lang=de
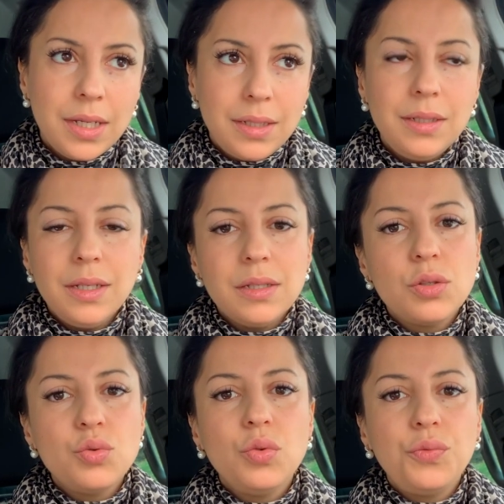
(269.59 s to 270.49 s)
die dir
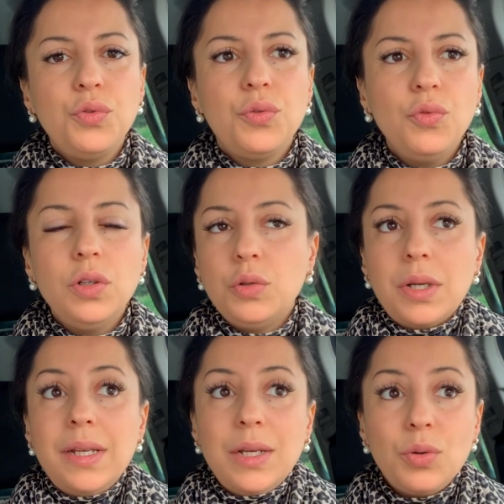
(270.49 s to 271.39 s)
jetzt zugefügt wurde
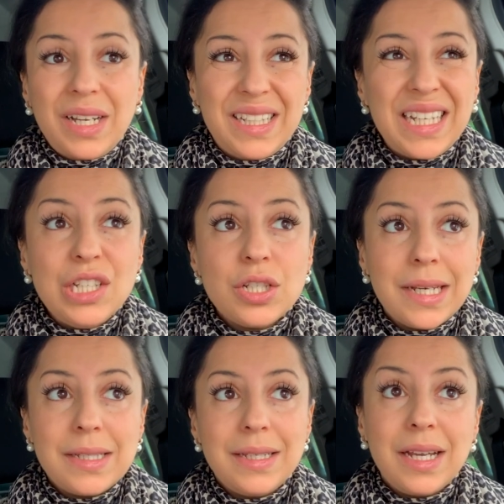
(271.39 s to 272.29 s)
oder in der du gerade drin
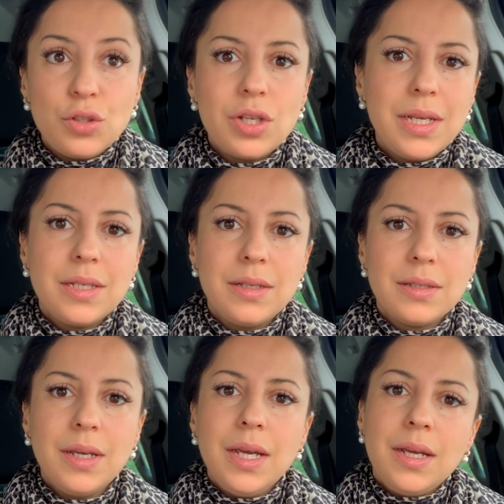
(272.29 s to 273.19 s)
steckst, die ganz schlecht ist,